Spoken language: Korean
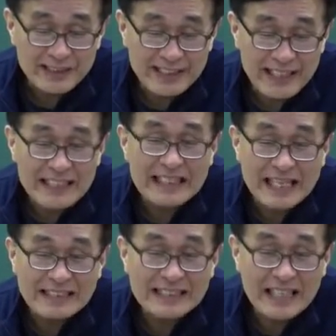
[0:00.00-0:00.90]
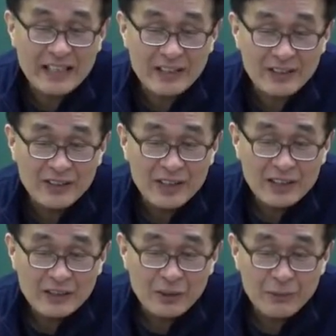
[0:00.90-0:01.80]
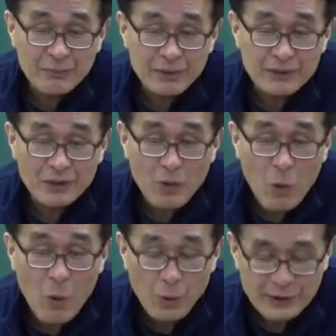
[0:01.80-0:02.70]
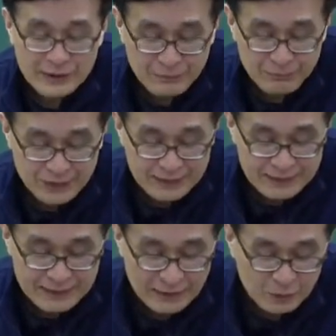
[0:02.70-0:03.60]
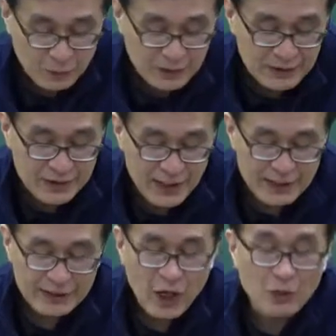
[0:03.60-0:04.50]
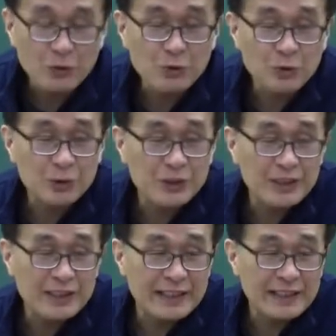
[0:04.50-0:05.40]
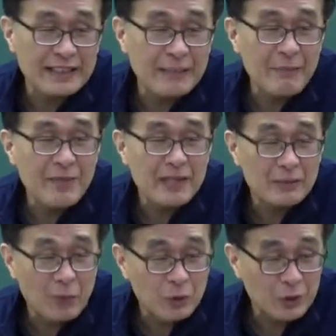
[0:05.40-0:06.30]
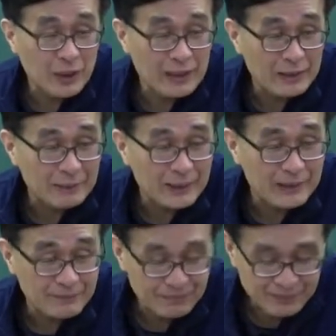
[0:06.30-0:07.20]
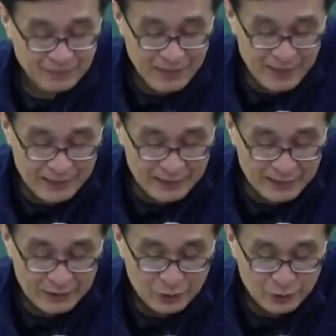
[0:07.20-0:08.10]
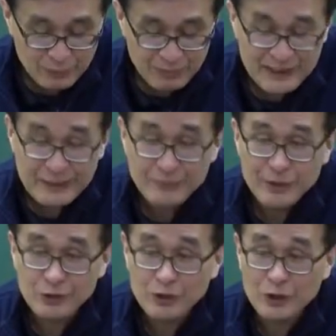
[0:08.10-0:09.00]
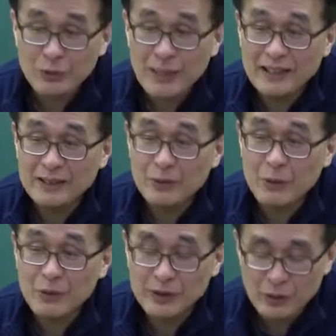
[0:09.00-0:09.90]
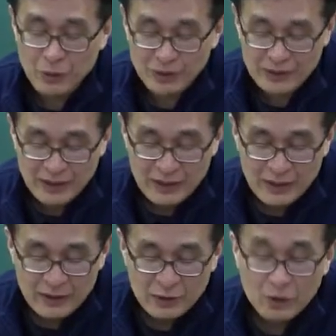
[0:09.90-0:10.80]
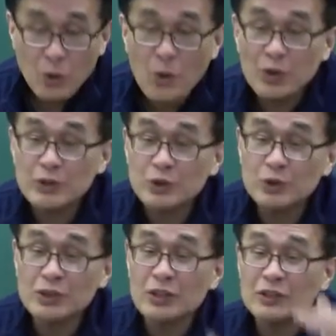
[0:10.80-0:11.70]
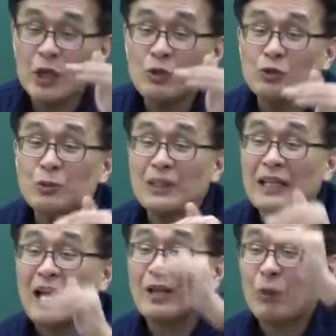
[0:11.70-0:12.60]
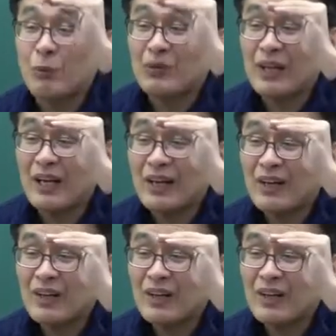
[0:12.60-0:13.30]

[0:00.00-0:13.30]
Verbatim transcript: 제일 낮은 게요. 그리고 뭐죠? 50년 이상 또는 영구적인 임대를 목적으로 하는 겁니다. 자, 그리고 국민임대주택도 많이 들어본 건데 요거는 요거 영구보다 약간 높은 거예요.